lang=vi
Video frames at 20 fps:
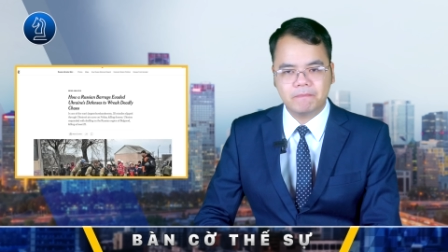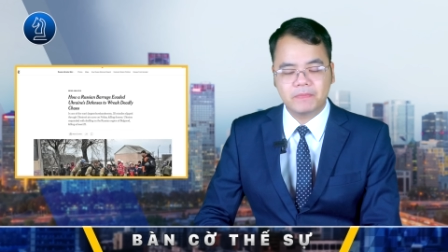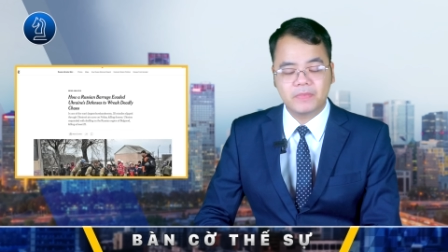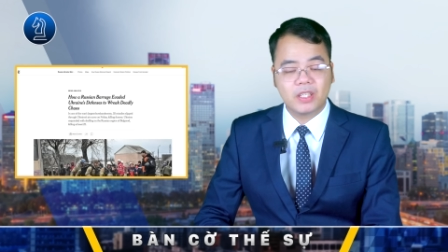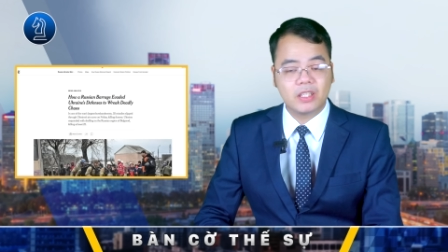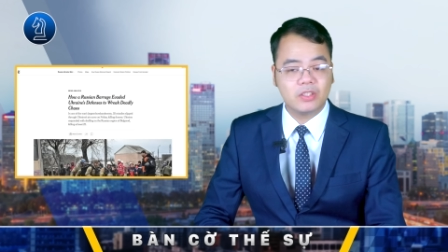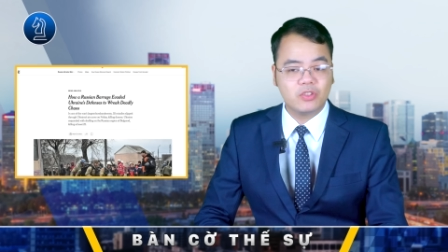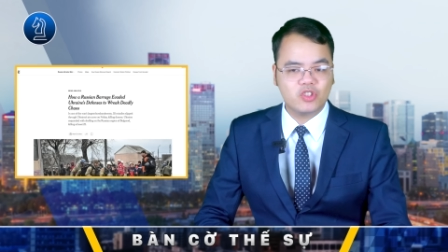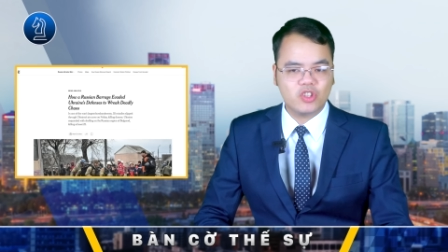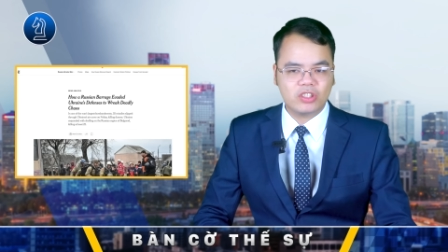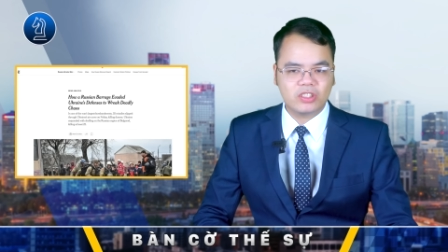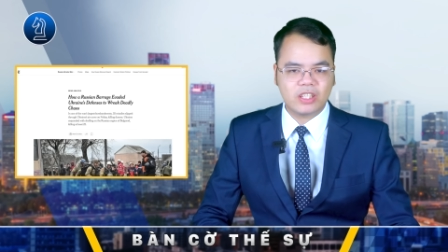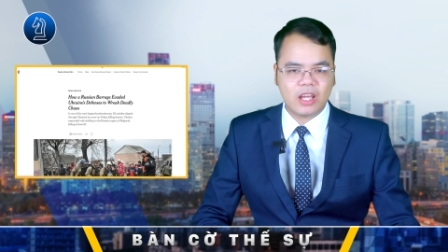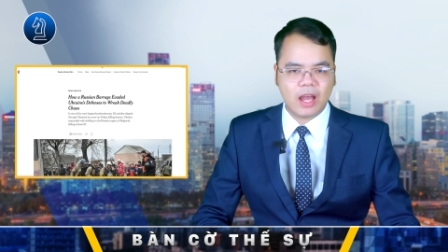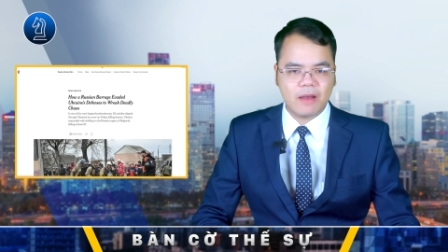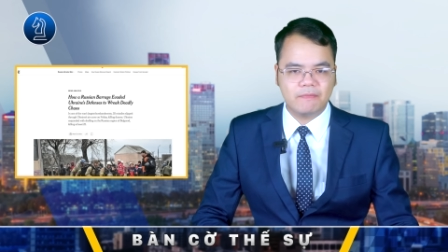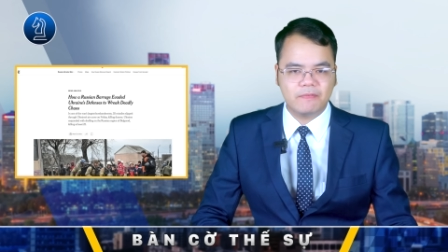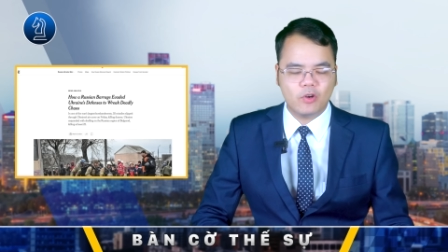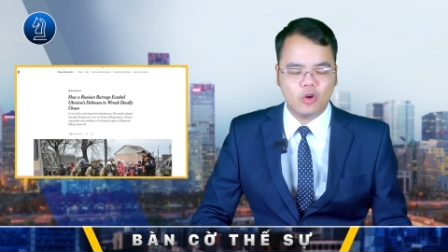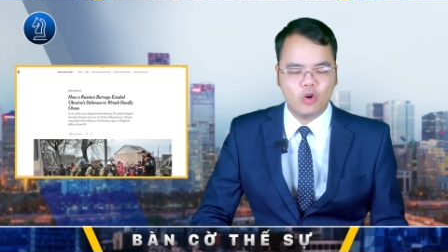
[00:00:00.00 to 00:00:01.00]
Tờ New York
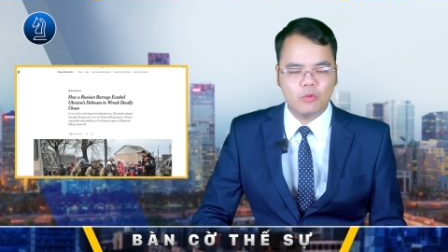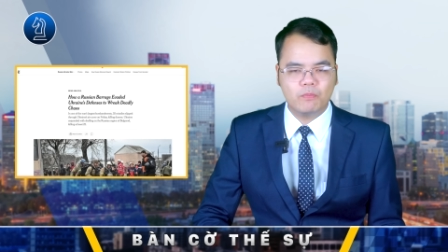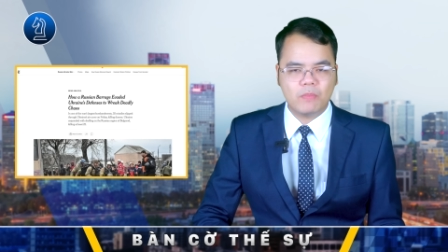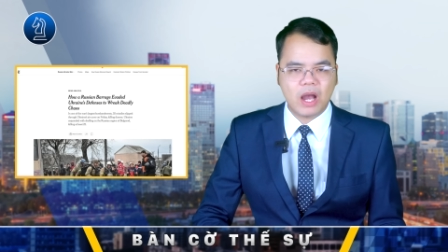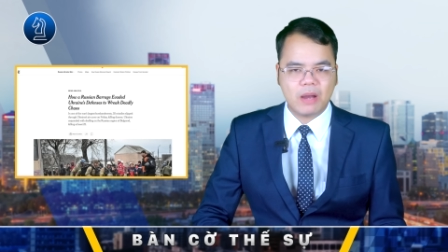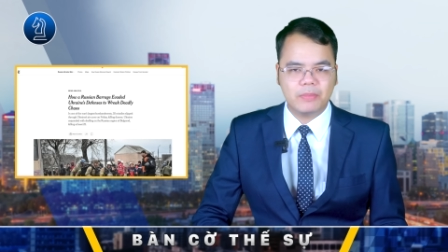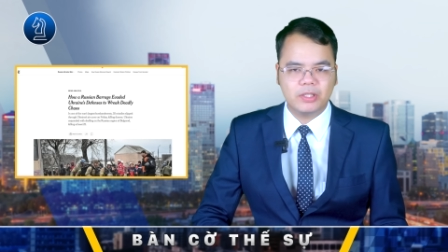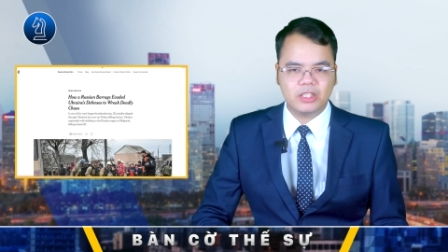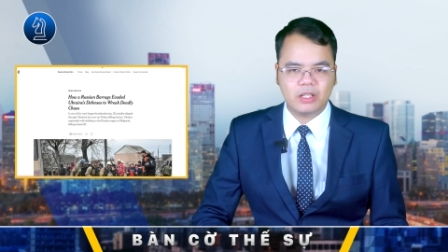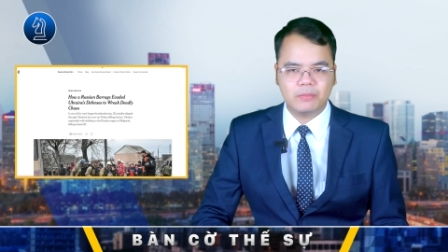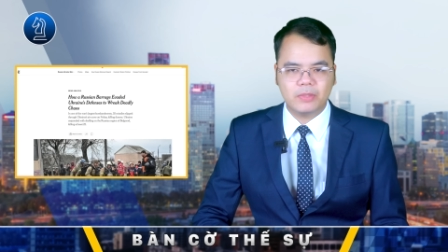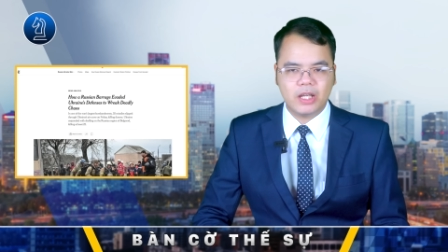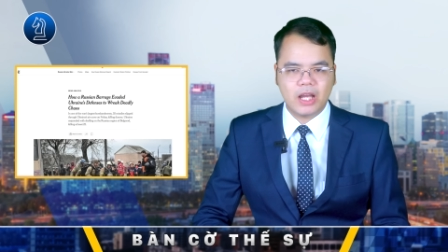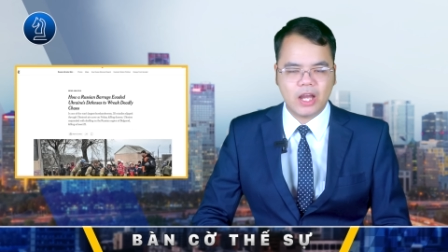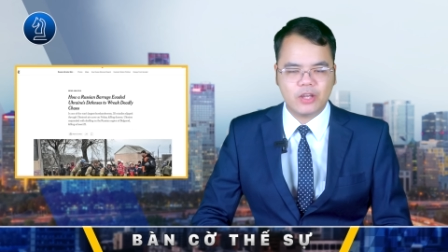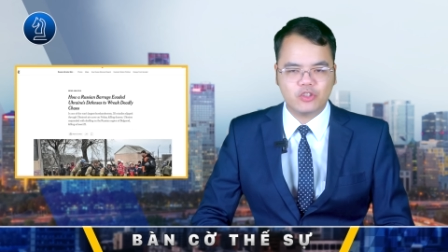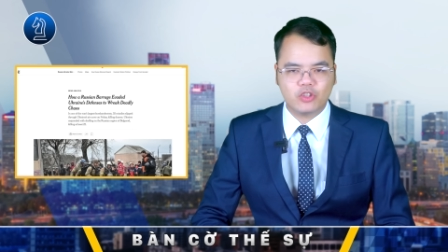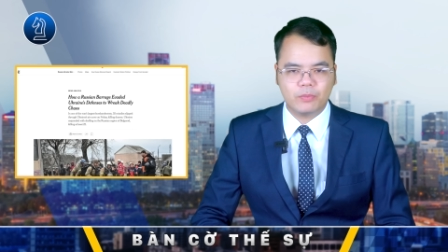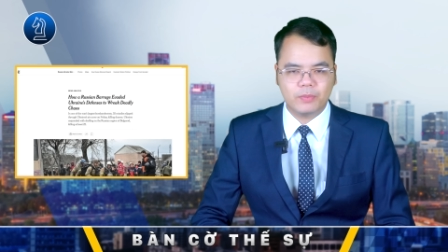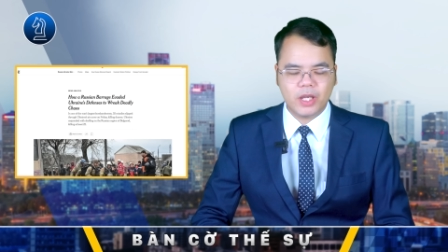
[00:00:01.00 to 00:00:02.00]
Times vào hôm 30 tháng
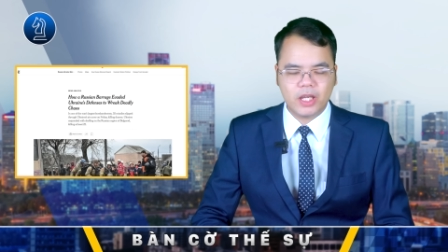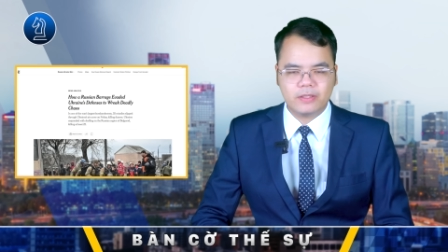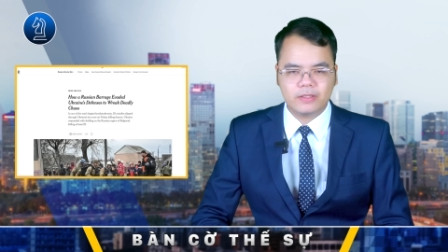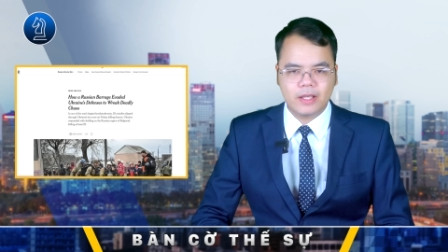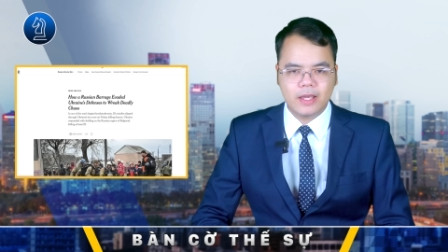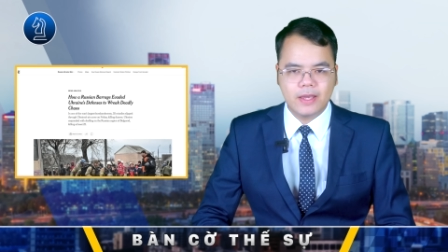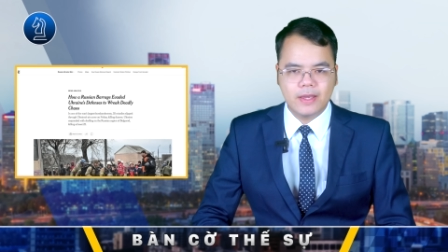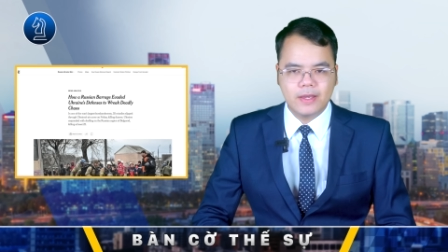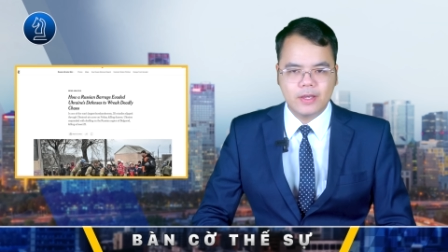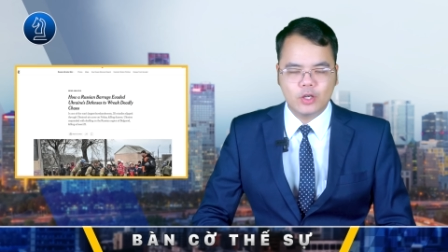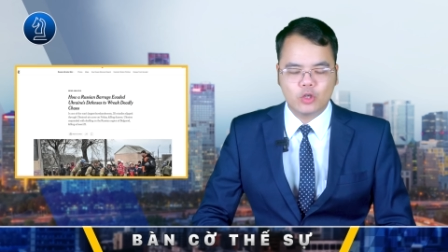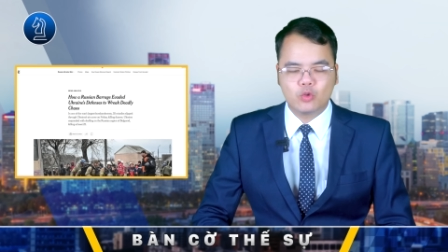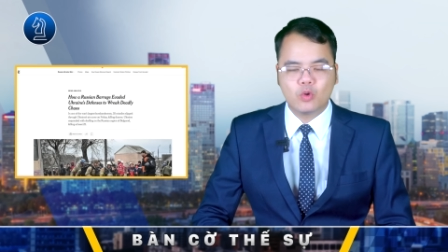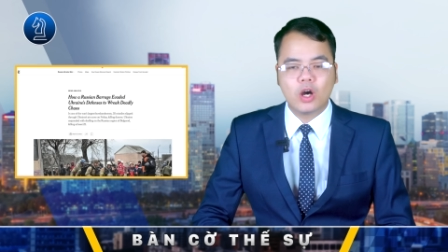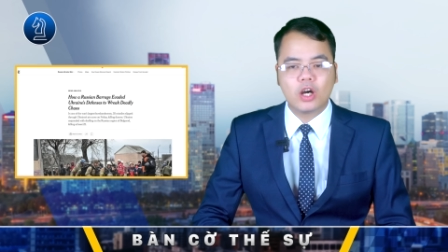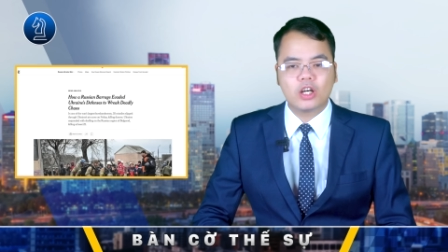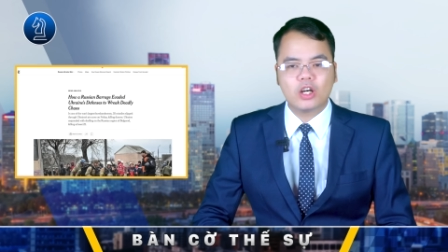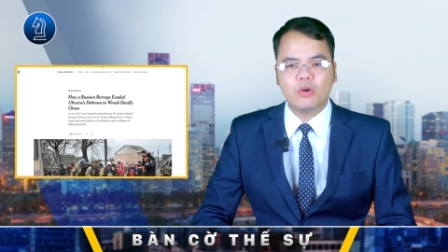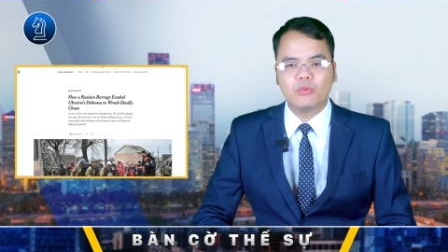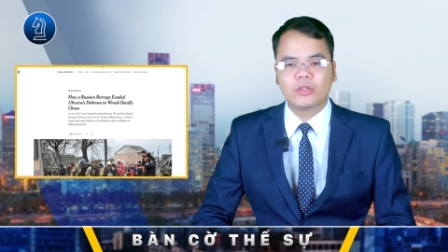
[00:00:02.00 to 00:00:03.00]
12 cho biết,
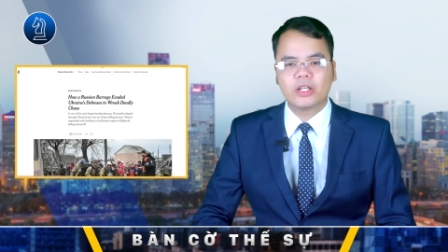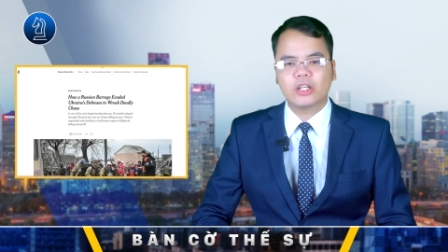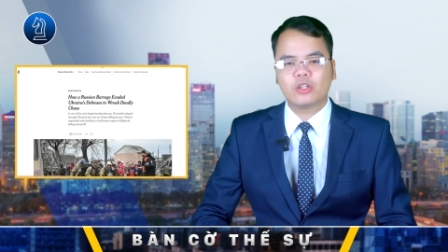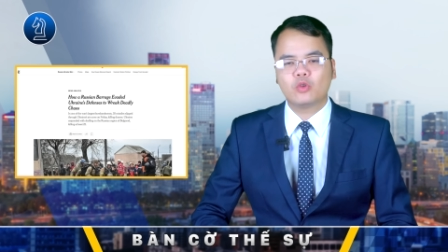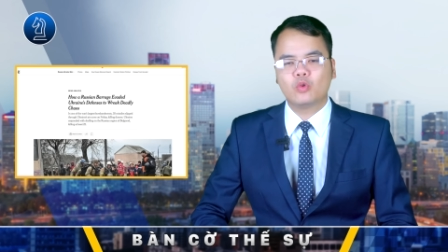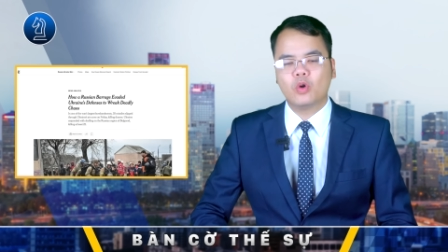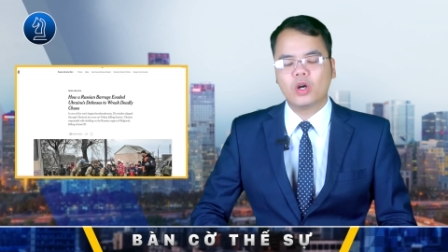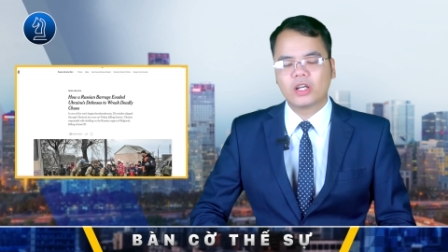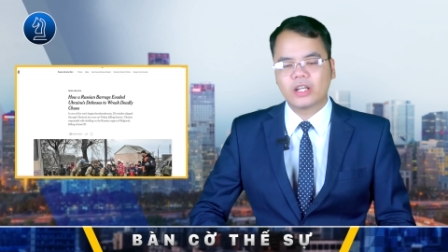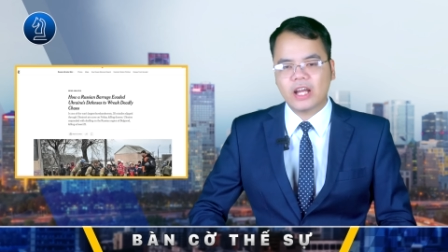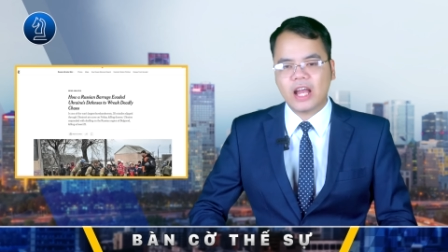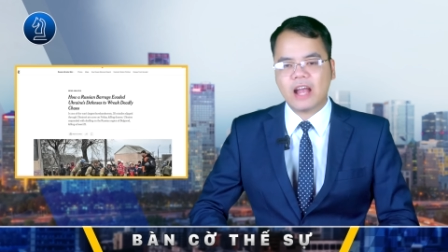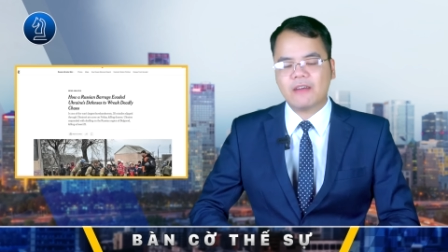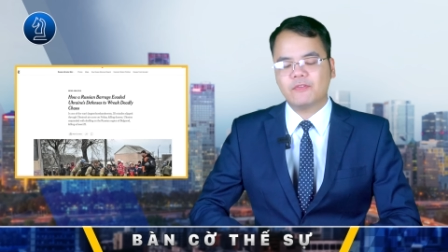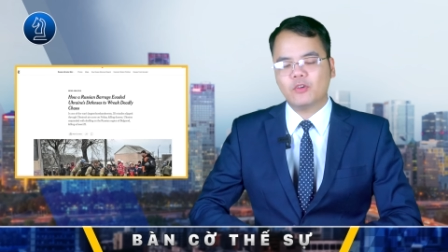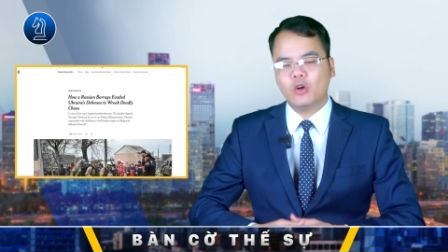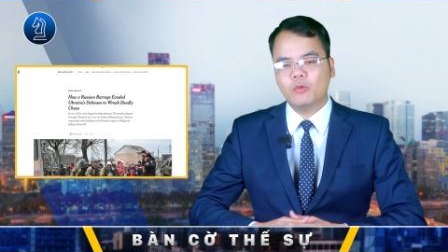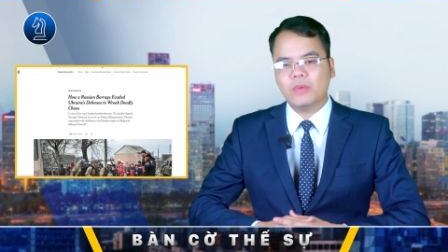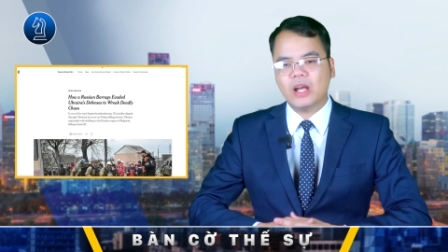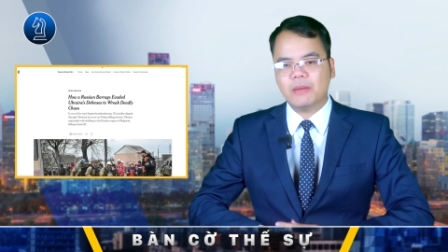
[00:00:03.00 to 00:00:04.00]
cuộc không kích của Nga
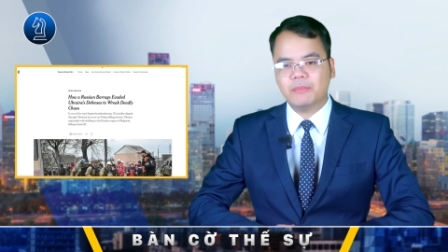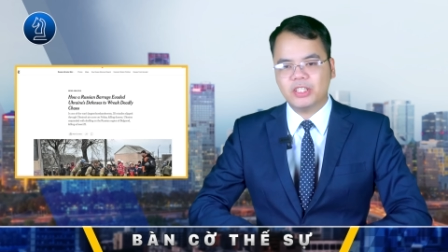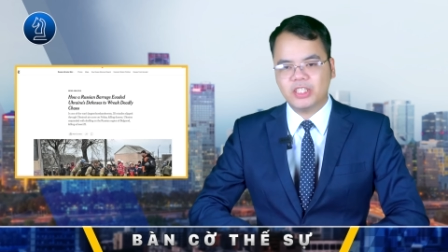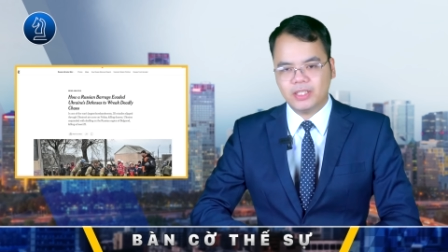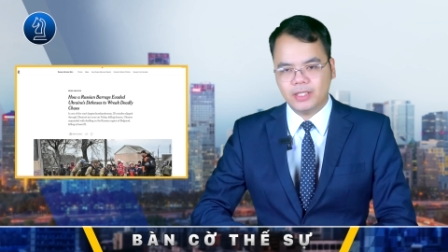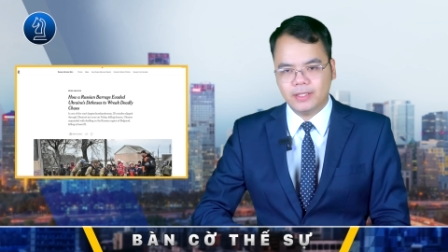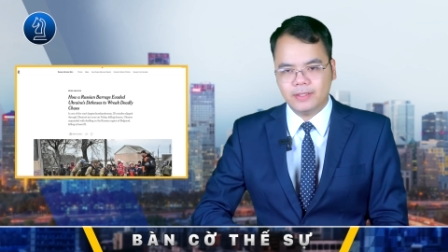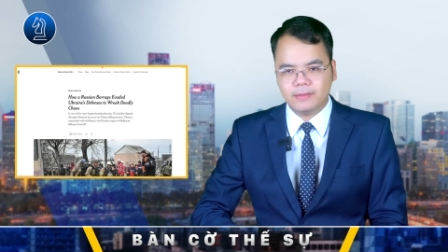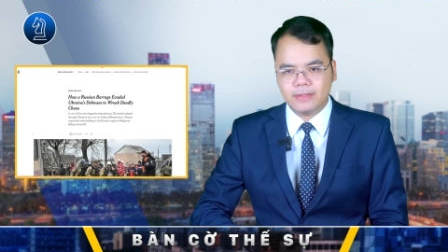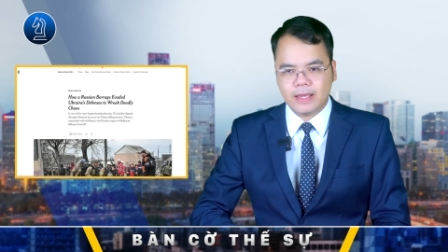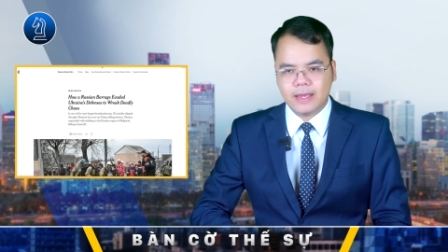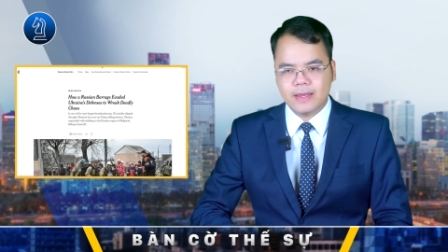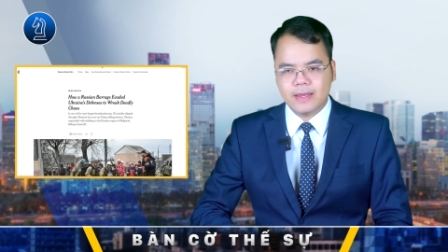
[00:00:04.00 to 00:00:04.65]
vào hôm 29